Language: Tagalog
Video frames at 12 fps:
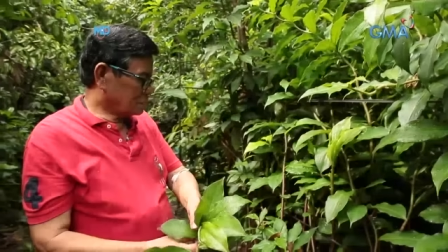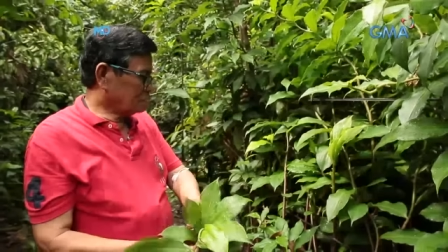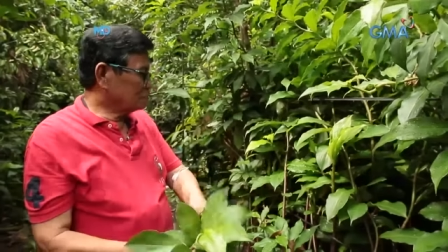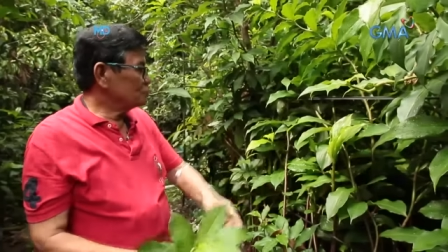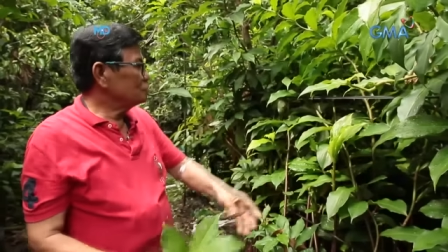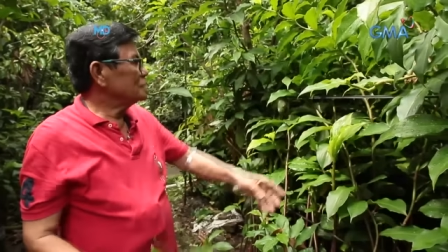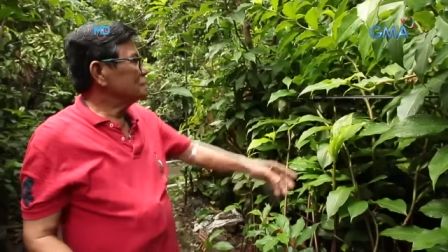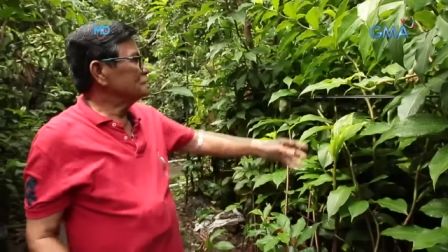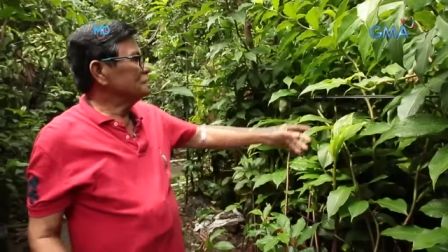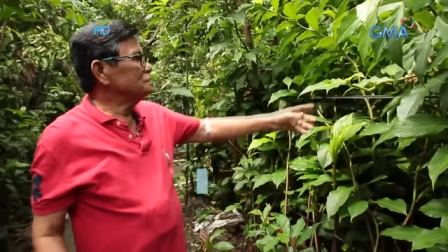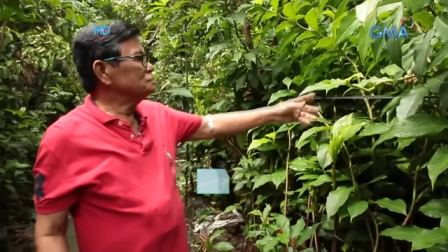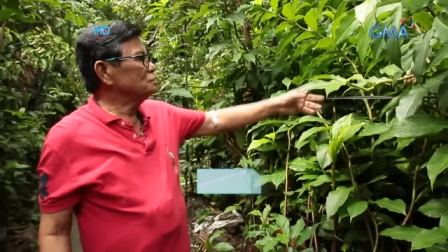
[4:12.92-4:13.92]
tanim po
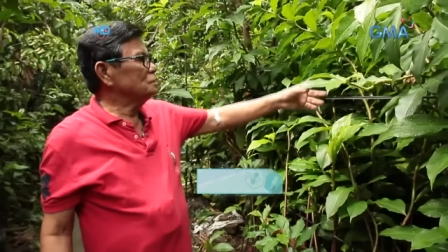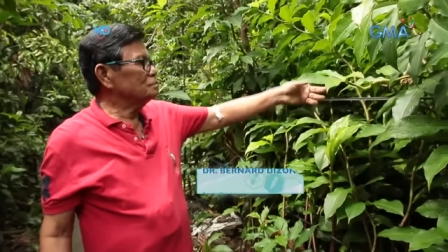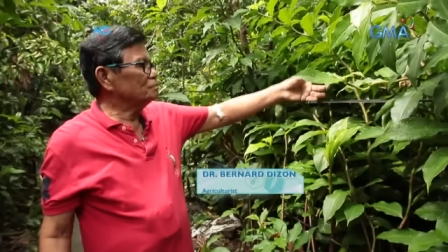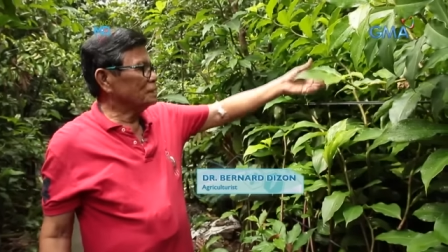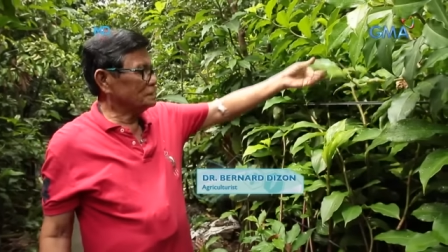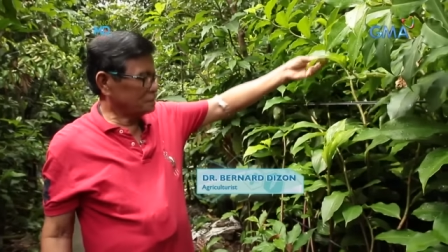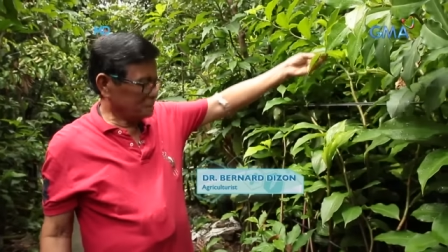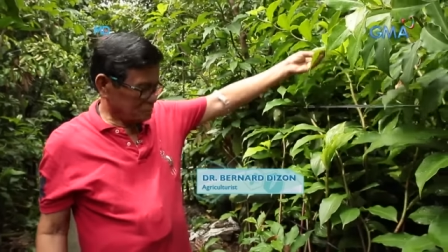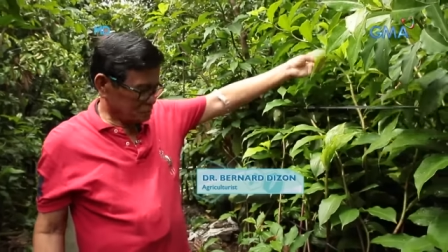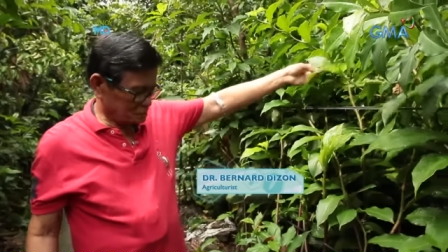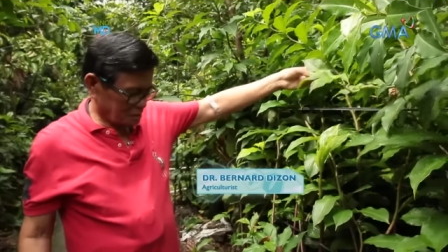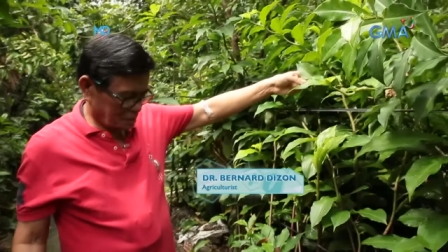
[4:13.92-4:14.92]
nating insulin plant
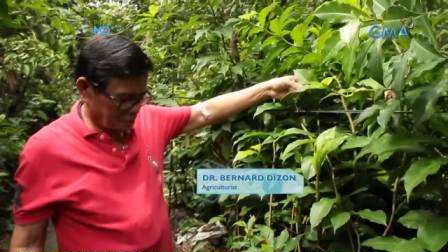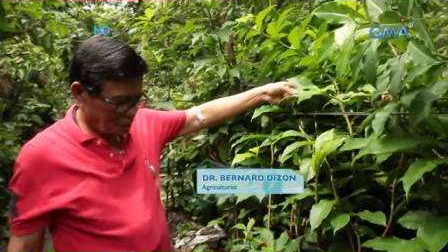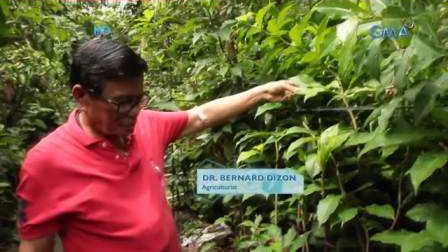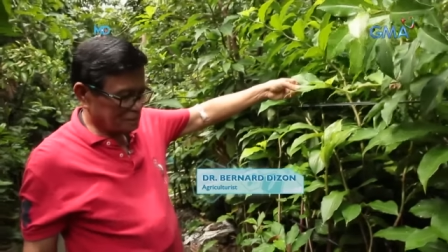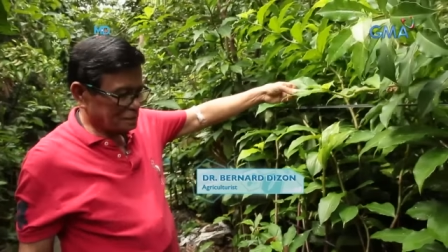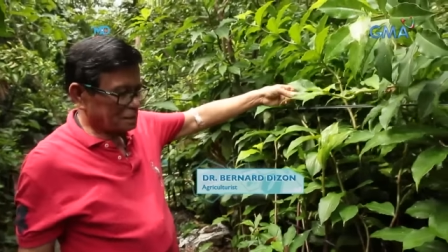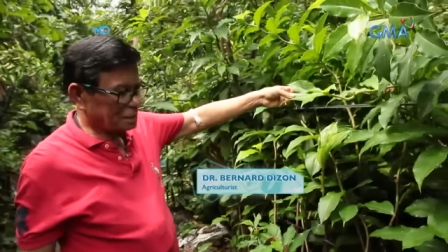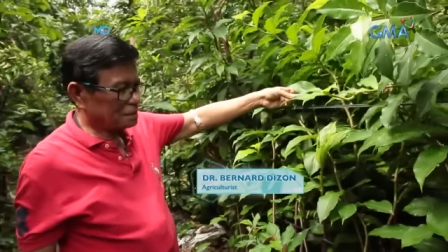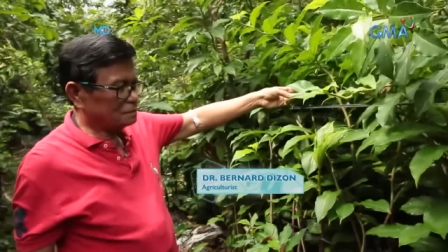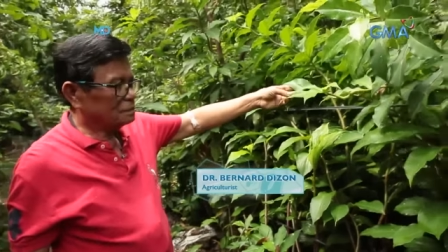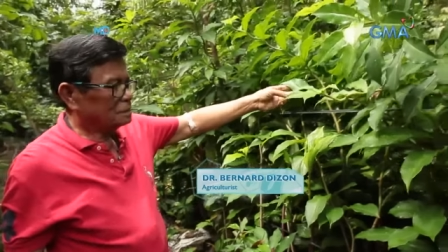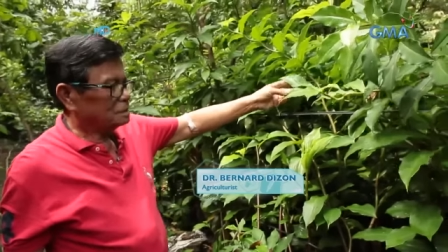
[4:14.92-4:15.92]
dito sa
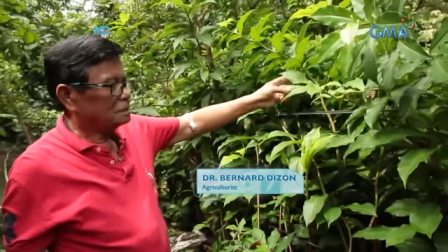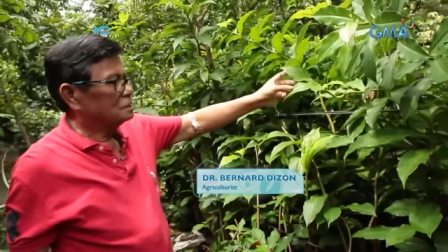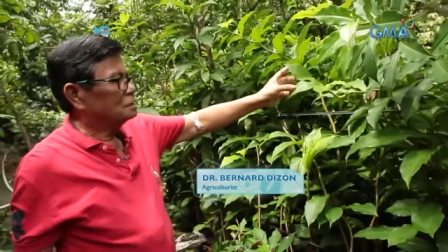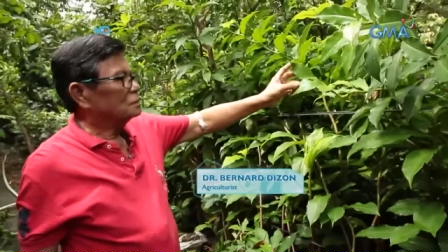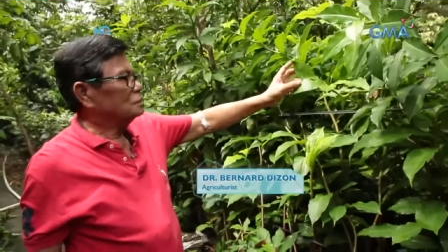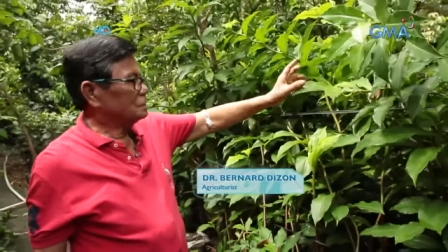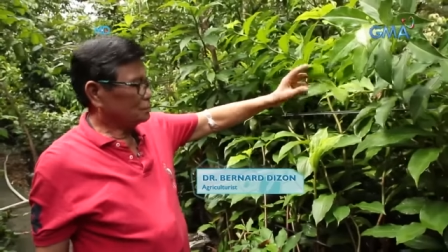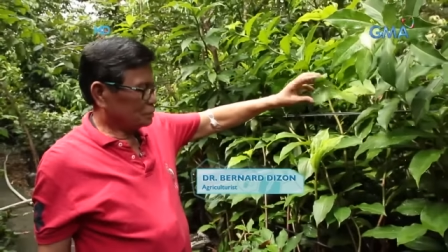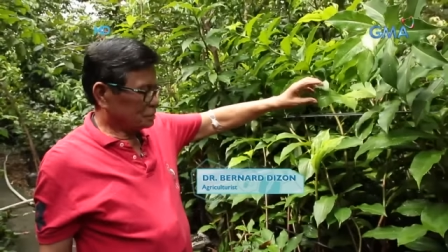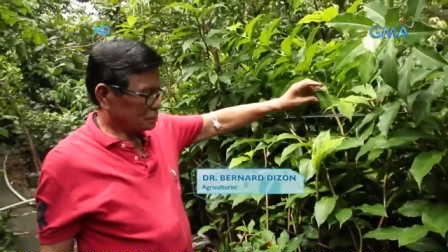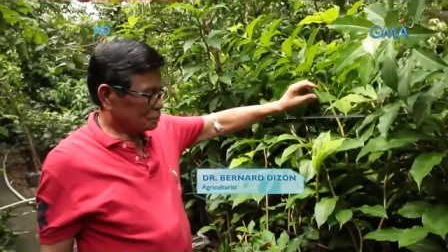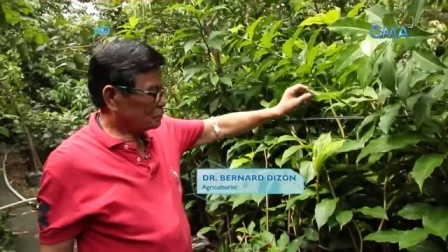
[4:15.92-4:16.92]
wildlife, ano
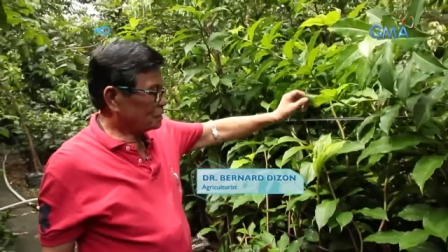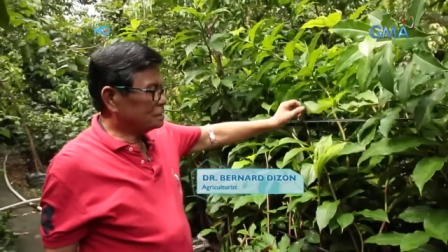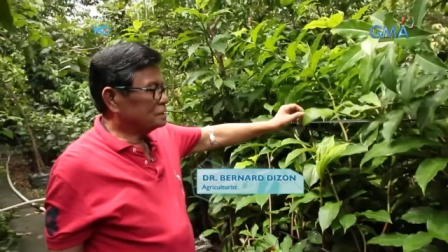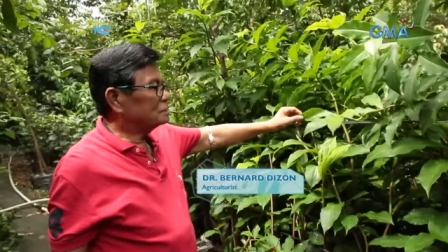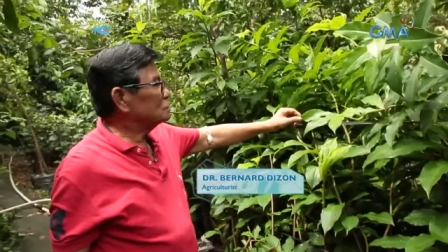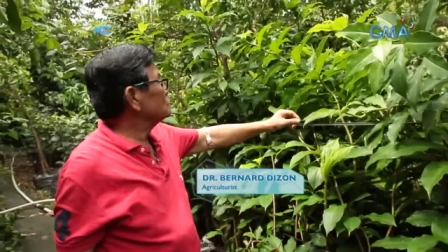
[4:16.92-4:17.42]
po ito, one year